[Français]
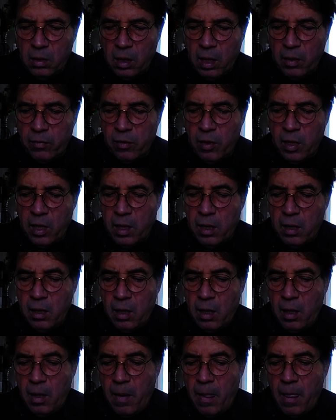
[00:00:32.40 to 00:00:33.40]
La voix.
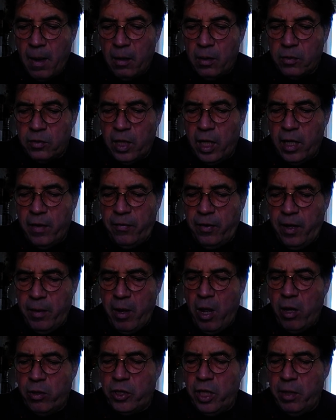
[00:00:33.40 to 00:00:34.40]
C'est
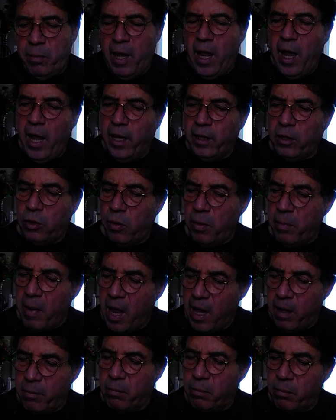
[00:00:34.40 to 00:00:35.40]
Fleber Jebet
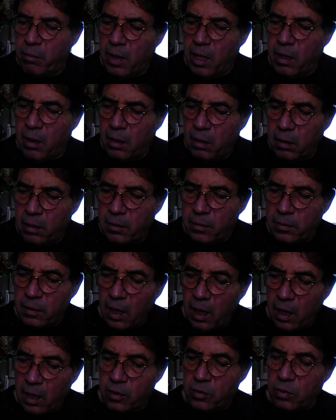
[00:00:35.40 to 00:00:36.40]
lui-même
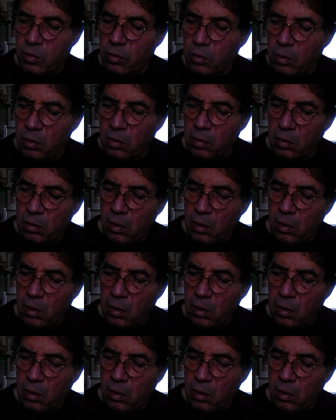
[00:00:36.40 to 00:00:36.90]
Alasco,